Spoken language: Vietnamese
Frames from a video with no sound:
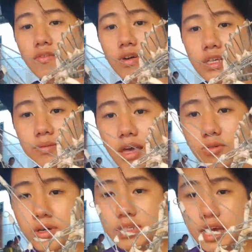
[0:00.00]
phần tiếp theo
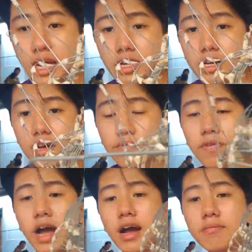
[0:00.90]
của mình nhé.
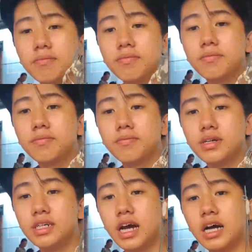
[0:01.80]
Và
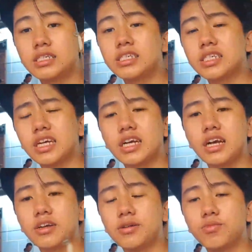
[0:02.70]
mình xin chào
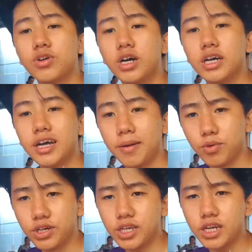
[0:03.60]
hẹn mọi
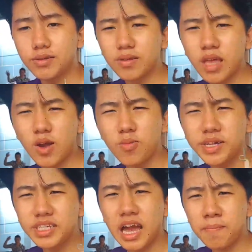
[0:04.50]
người những clip tiếp theo của
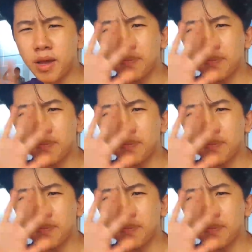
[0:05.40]
mình nha. Bye